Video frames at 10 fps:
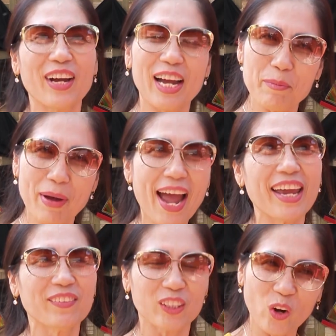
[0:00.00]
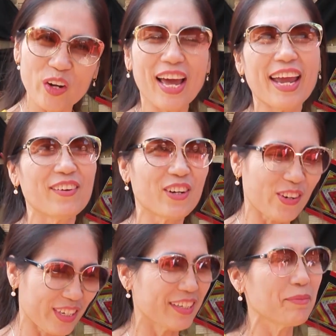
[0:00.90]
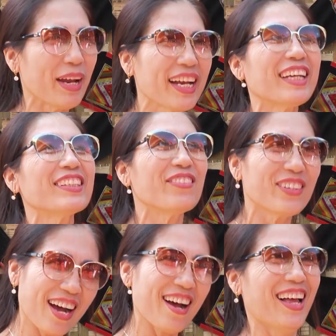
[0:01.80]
và ngày mai và tối nay và còn mấy ngày sau nữa.